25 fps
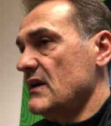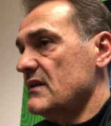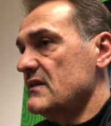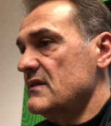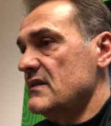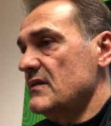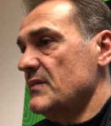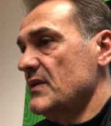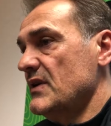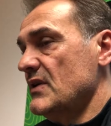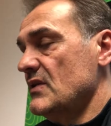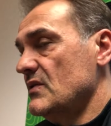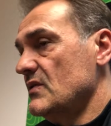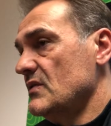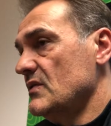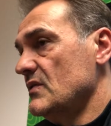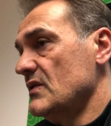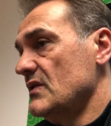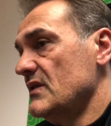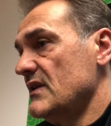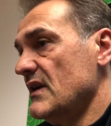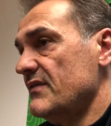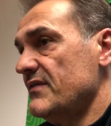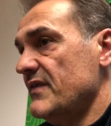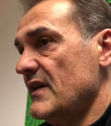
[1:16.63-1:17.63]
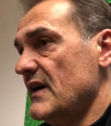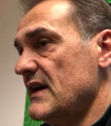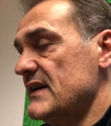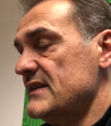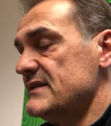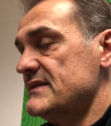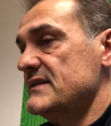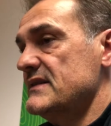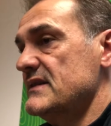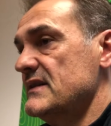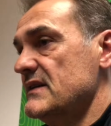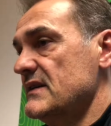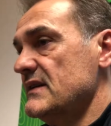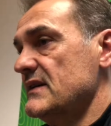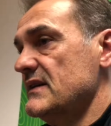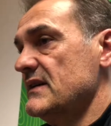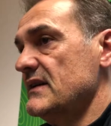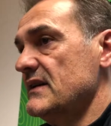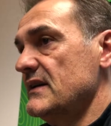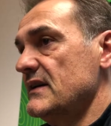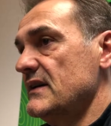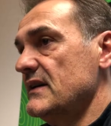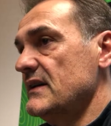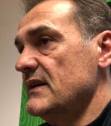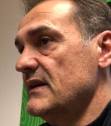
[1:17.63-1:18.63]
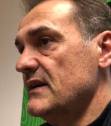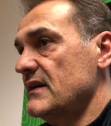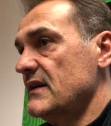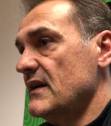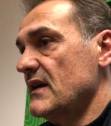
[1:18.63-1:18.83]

attimino il da farsi,